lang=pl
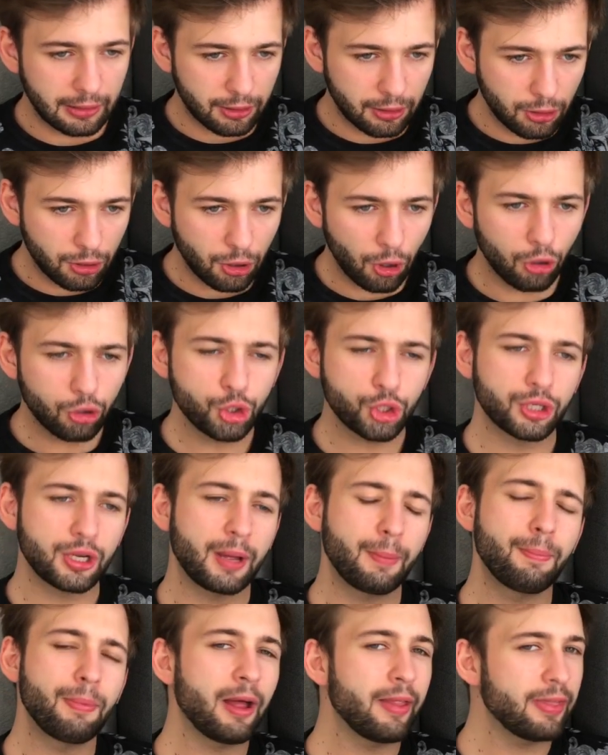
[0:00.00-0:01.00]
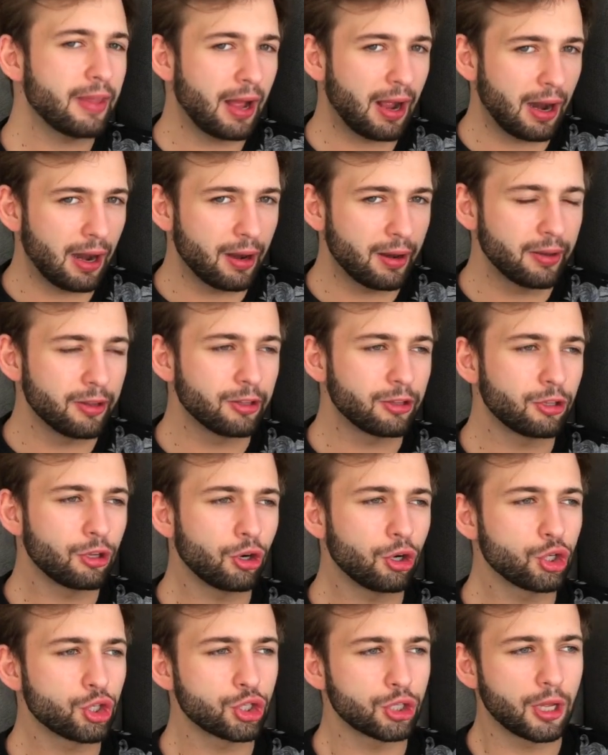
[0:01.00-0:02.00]
troszkę banalny,
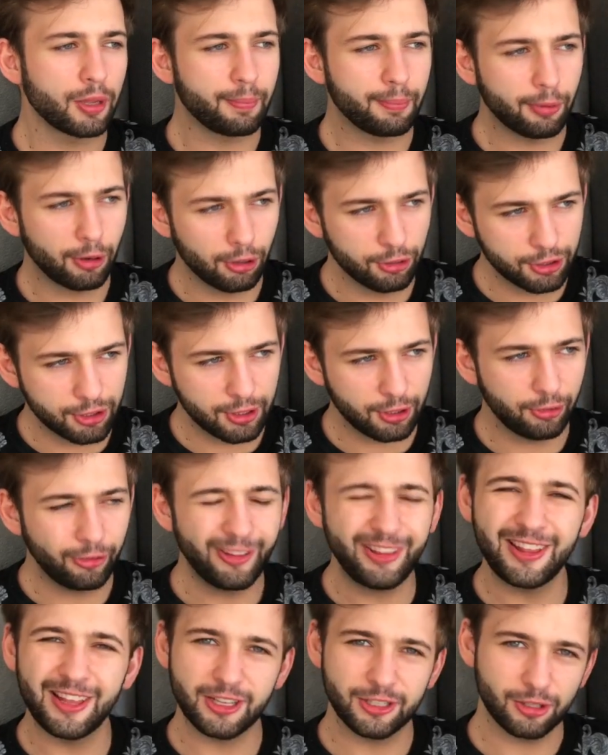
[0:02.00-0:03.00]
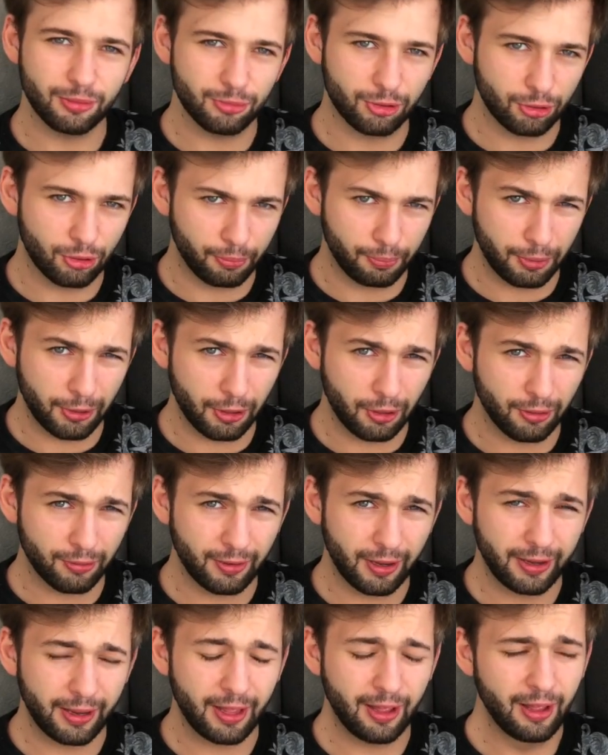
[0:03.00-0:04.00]
troszkę prosty, one nie są
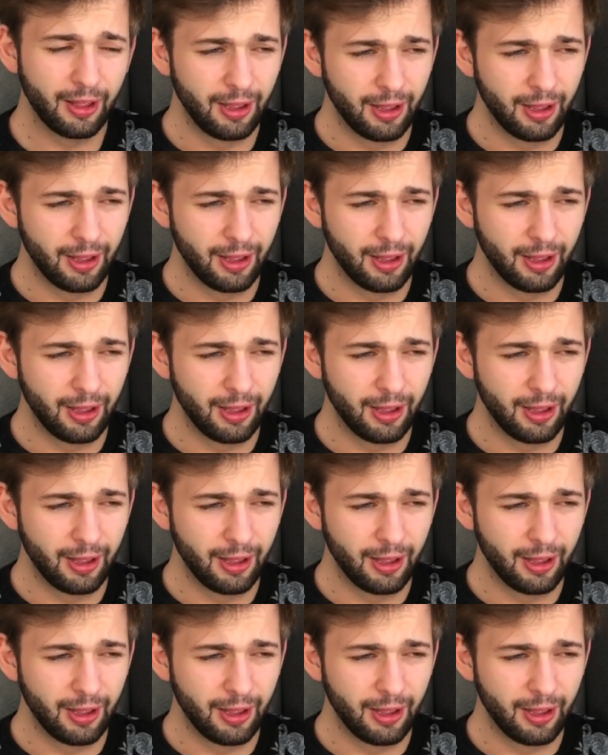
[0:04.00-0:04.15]
skomplikowane.